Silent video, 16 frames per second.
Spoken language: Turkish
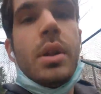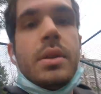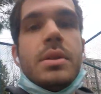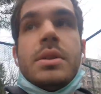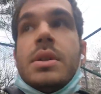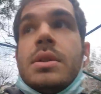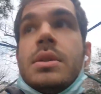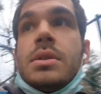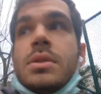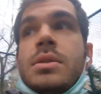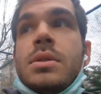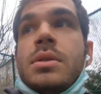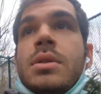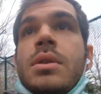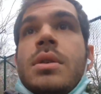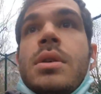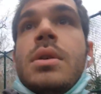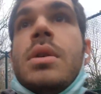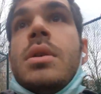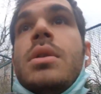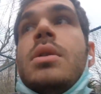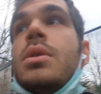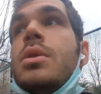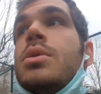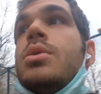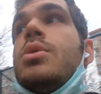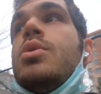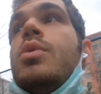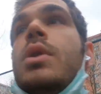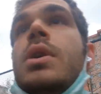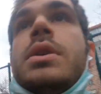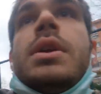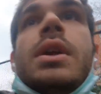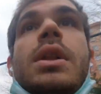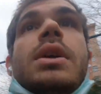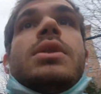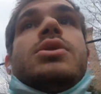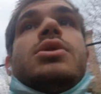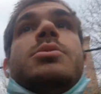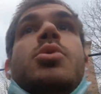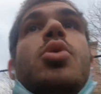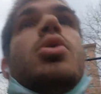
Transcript: atlayacağız. Duvarda neler yazıyor? Bir